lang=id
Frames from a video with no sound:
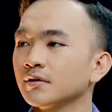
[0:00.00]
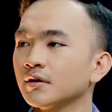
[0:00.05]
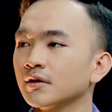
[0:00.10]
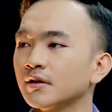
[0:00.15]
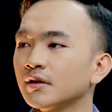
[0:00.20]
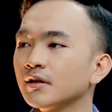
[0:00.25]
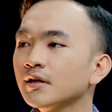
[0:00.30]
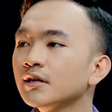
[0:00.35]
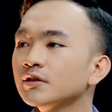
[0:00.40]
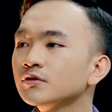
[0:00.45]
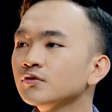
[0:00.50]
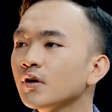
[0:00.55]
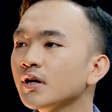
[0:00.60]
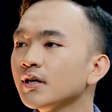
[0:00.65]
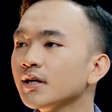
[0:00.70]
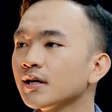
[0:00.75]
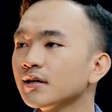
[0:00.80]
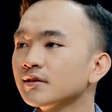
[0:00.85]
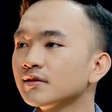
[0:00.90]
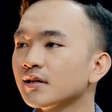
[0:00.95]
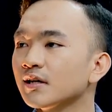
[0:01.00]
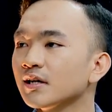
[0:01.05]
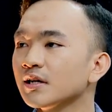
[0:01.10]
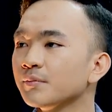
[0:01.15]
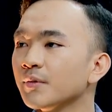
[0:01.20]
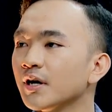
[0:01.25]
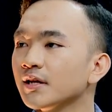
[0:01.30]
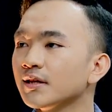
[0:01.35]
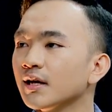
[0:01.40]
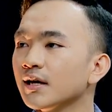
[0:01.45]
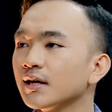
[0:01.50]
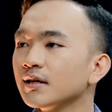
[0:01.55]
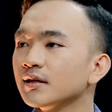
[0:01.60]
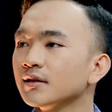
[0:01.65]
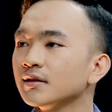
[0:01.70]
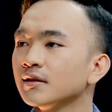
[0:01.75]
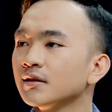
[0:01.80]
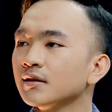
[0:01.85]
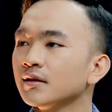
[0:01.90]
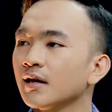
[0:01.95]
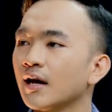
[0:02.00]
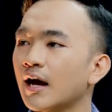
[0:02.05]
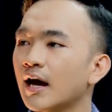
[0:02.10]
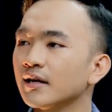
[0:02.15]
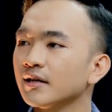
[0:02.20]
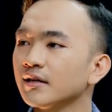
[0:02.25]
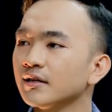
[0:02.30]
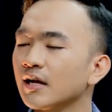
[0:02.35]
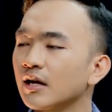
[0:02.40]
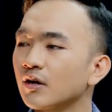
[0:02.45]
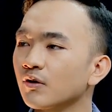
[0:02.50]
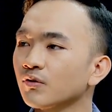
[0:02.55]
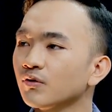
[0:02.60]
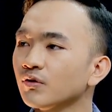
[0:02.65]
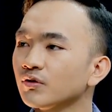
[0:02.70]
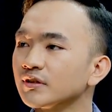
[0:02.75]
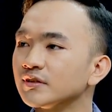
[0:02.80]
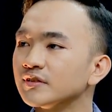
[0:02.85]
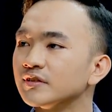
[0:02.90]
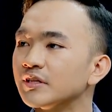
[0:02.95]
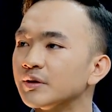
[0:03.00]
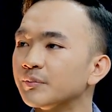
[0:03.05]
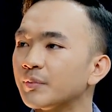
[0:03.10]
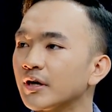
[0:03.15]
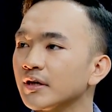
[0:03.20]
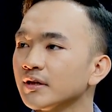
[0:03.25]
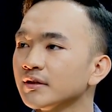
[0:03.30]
Kita dengar Jangan ada, ada yang ditutupi. Andi Narogong di sini Pak.